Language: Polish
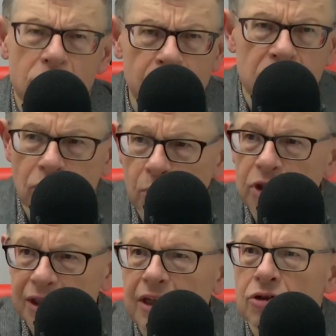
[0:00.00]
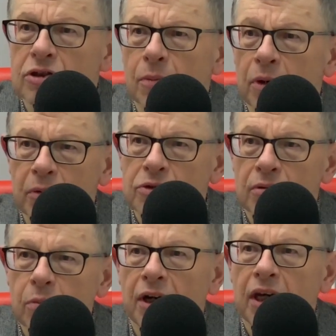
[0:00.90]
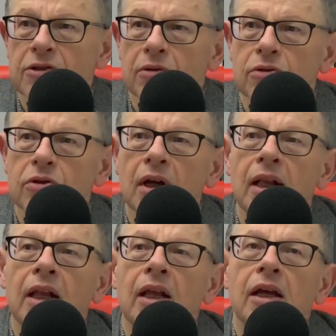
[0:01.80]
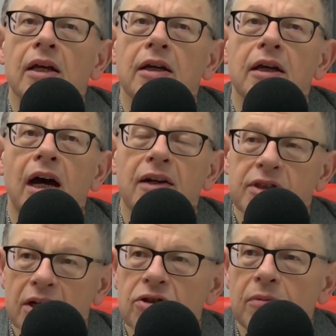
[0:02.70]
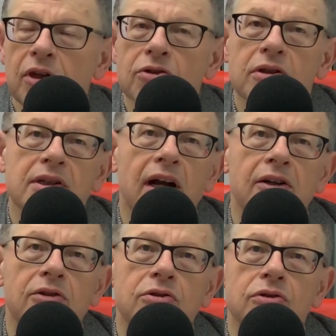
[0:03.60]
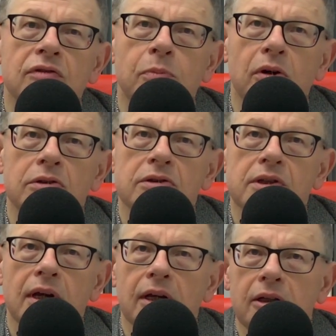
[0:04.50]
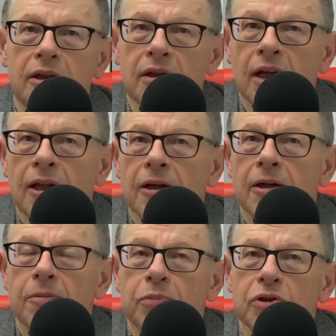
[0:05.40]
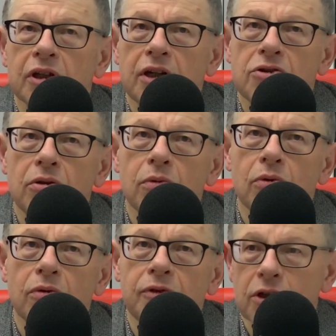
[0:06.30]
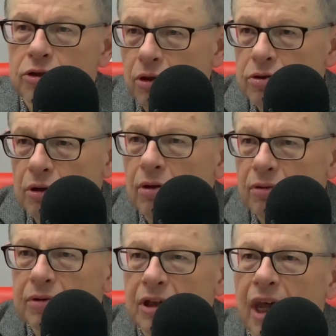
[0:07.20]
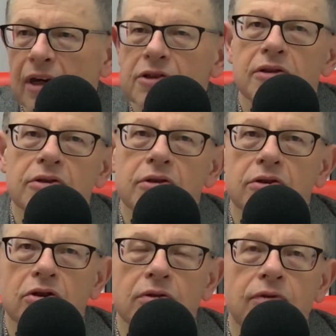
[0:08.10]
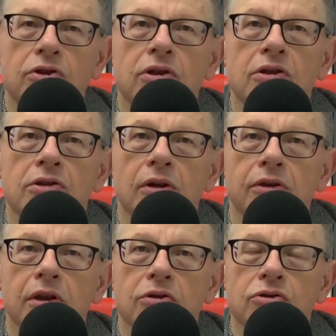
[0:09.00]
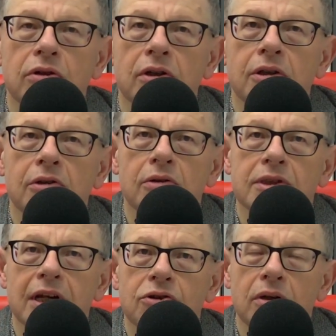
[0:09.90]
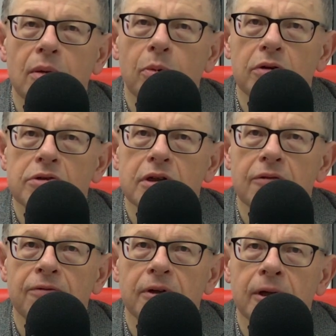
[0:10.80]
Są przez Rumunię też idzie pomoc, żeby była jasność ale w znacznie mniejszej skali niż w Polsce i podkreślił również to, co dla nas jest rzeczywiście istotne, czyli to znaczenie Polski w